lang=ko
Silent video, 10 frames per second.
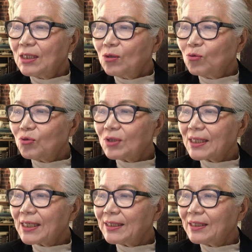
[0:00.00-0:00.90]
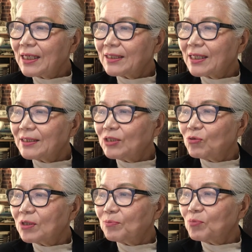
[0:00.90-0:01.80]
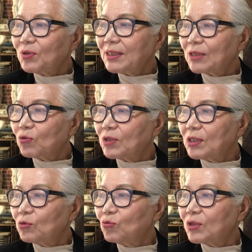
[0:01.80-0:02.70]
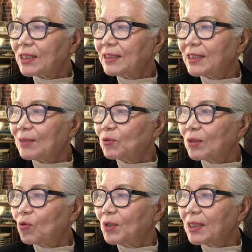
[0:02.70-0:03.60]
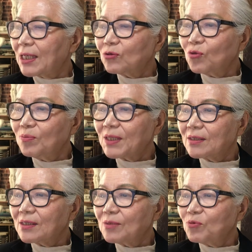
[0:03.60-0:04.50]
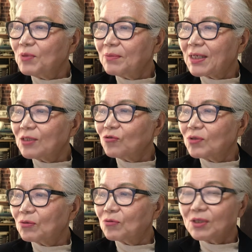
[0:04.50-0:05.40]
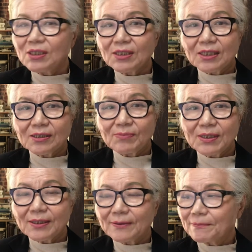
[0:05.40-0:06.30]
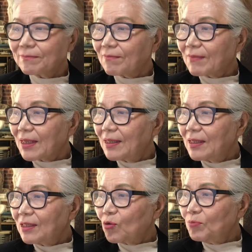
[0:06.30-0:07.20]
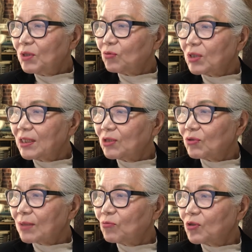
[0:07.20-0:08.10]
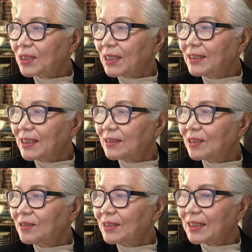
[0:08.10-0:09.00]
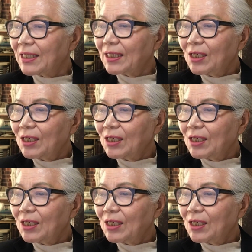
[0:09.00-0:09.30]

우크라이나에 대한 지원은 푸틴 대통령이 우크라이나보다 오래 갈 수 없다는 걸 분명히 말해준다고 지적했습니다. 또 미국이 지원한 무기가 이제 전장에